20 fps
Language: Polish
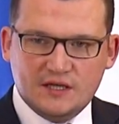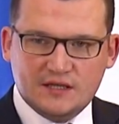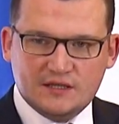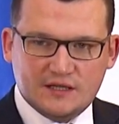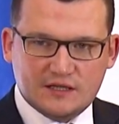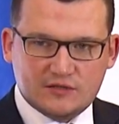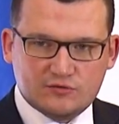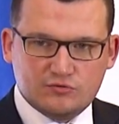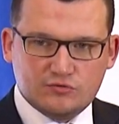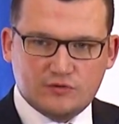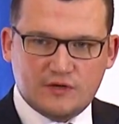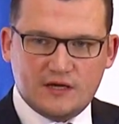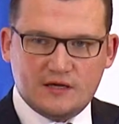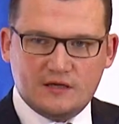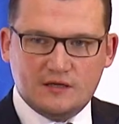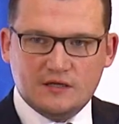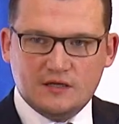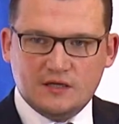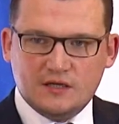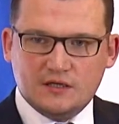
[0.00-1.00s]
na
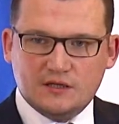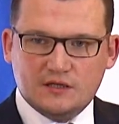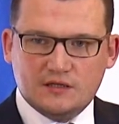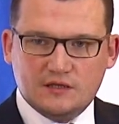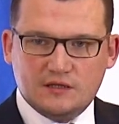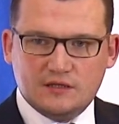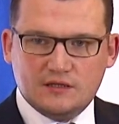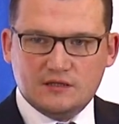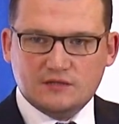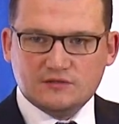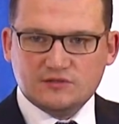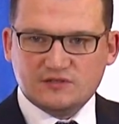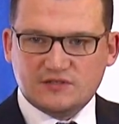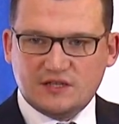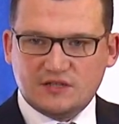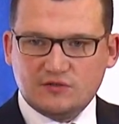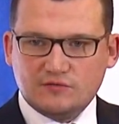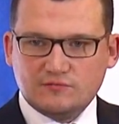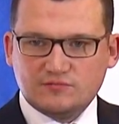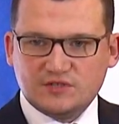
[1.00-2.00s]
której
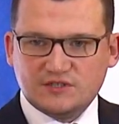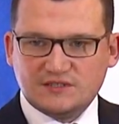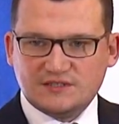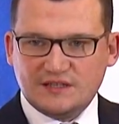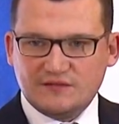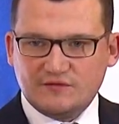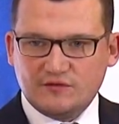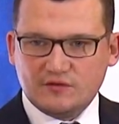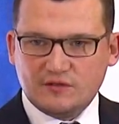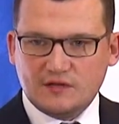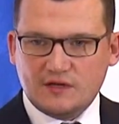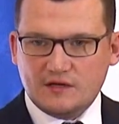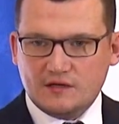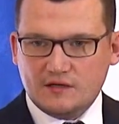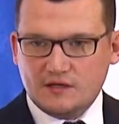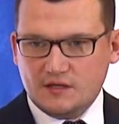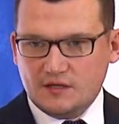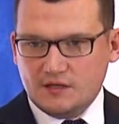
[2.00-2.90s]
zostaną przedstawione